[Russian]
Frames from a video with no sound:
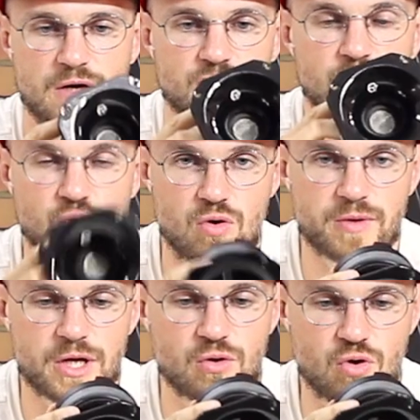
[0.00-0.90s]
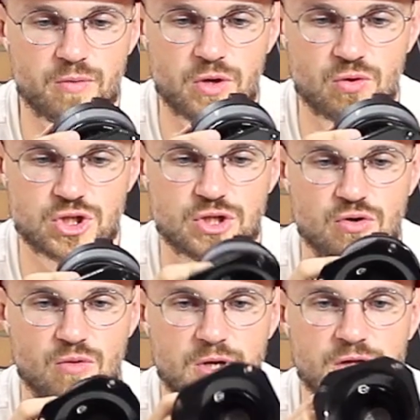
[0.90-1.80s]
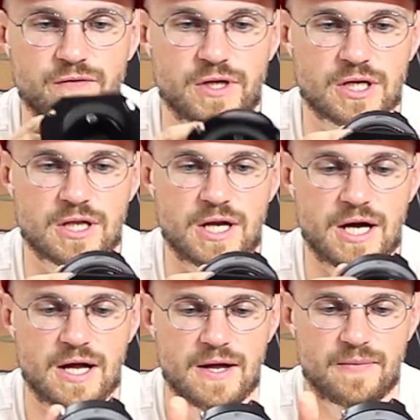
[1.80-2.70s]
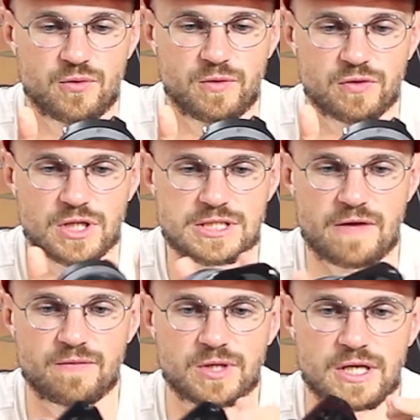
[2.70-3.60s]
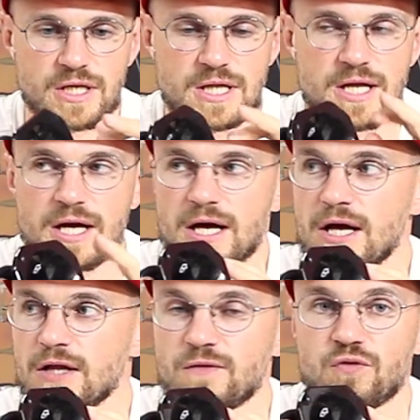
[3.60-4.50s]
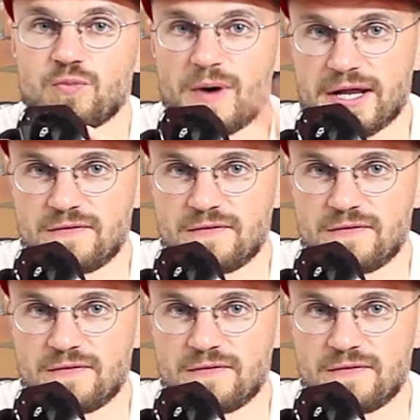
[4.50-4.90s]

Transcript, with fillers: Вот громкий, громкий, очень громкий твиттер для, ну мы вот ставим такие для двух пар